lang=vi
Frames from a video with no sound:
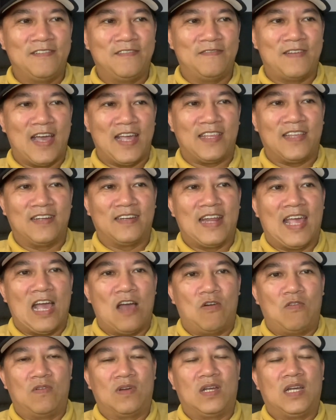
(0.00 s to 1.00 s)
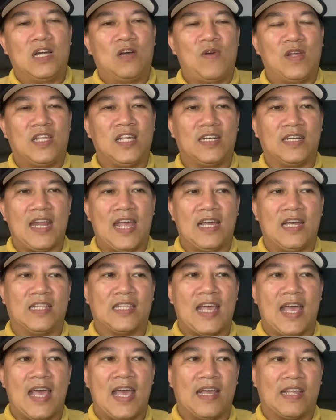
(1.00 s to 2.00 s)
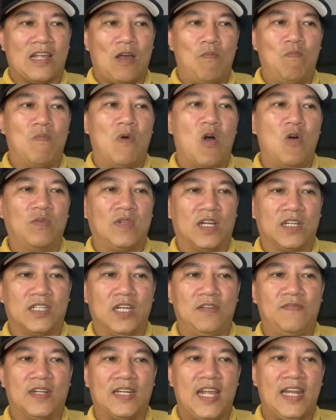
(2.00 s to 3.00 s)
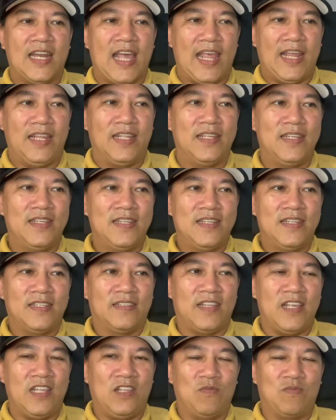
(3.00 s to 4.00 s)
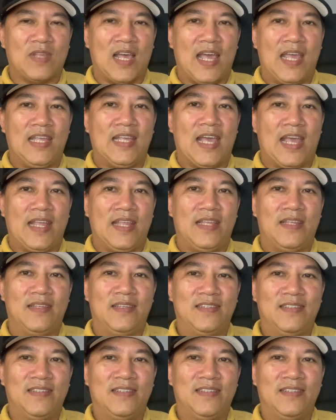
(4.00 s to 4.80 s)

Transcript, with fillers: và chừng nào cơ quan chức năng người ta công bố thực sự vấn đề này thì chúng ta hãy hay